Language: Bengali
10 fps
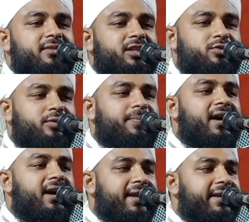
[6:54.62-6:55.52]
যে তুর
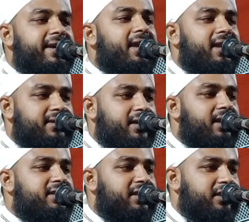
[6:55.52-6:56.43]
পাহাড়ে গিয়ে আল্লাহ
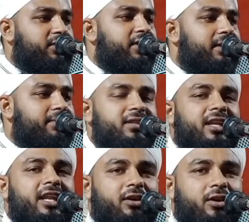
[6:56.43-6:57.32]
তালার সাথে কথা
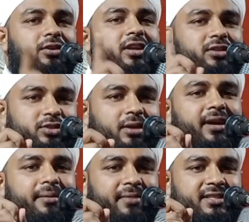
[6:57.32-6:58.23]
বলতেন এই ঘটনা তো
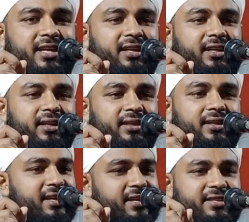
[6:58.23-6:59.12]
সবাই আমরা জানি
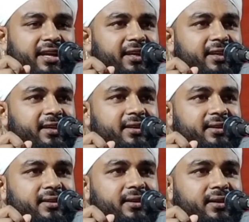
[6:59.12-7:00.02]
জানি না
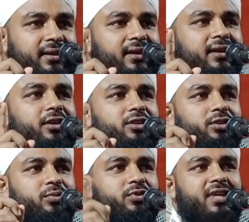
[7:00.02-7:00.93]
তো
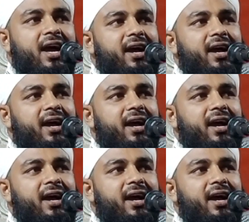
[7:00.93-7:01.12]
মুসা